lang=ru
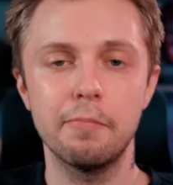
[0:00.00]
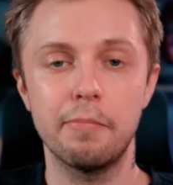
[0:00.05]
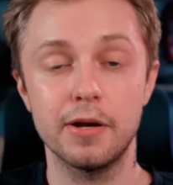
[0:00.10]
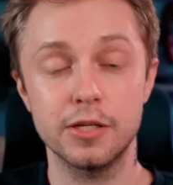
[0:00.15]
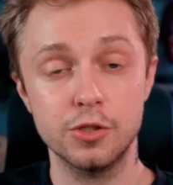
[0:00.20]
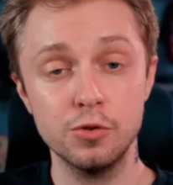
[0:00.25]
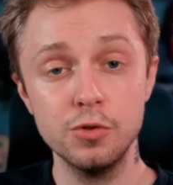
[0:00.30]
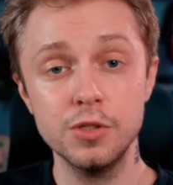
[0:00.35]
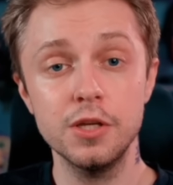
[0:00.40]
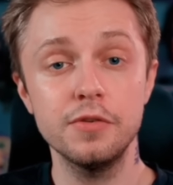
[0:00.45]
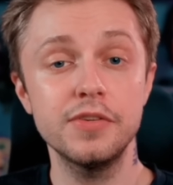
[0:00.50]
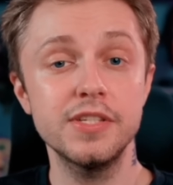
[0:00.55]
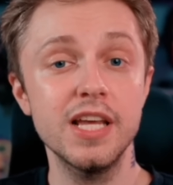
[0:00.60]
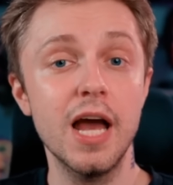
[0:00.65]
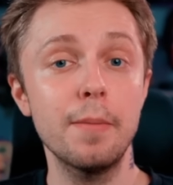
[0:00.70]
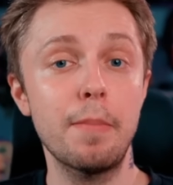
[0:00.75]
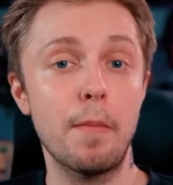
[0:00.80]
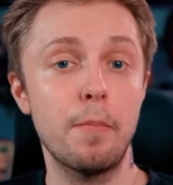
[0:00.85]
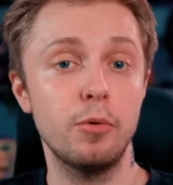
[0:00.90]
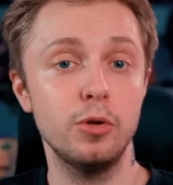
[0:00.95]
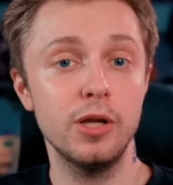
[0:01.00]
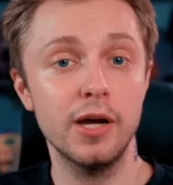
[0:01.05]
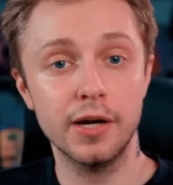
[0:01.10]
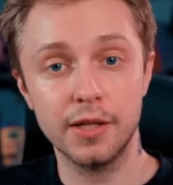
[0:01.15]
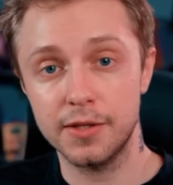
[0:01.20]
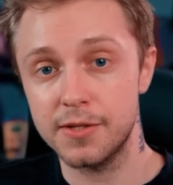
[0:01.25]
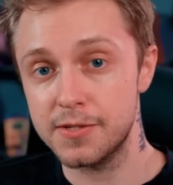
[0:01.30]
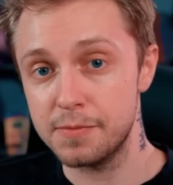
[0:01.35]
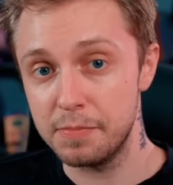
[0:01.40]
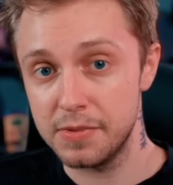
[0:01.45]
По сути, вся Вся
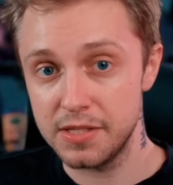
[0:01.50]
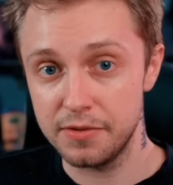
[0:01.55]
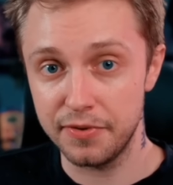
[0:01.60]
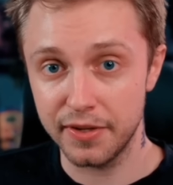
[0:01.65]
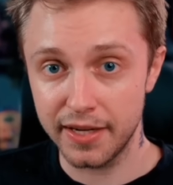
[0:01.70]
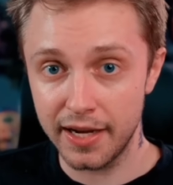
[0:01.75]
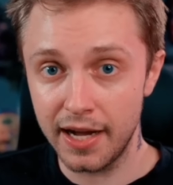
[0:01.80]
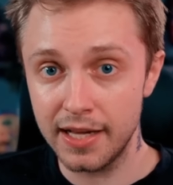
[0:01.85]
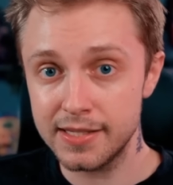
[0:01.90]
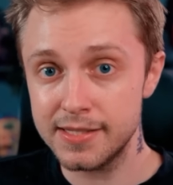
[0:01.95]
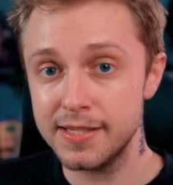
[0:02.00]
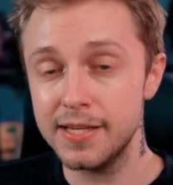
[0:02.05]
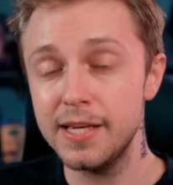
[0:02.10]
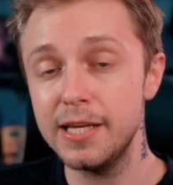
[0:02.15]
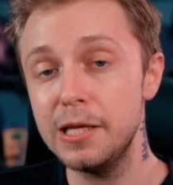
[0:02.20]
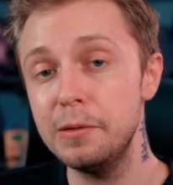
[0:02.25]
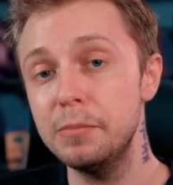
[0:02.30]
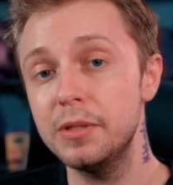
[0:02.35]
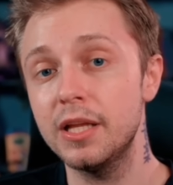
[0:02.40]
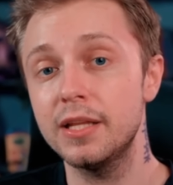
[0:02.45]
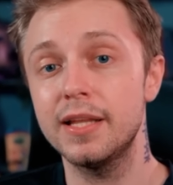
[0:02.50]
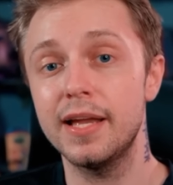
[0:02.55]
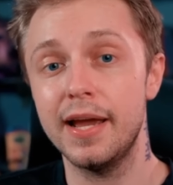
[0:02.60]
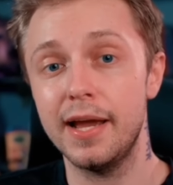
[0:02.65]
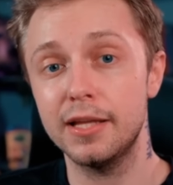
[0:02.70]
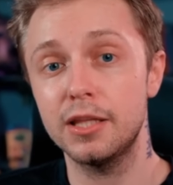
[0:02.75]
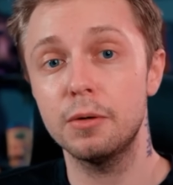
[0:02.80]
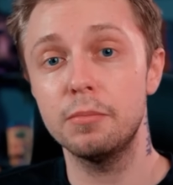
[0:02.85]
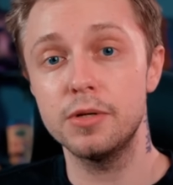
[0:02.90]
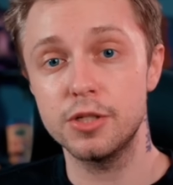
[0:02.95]
популярность модификаций именно на
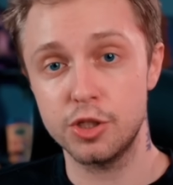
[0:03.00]
этом и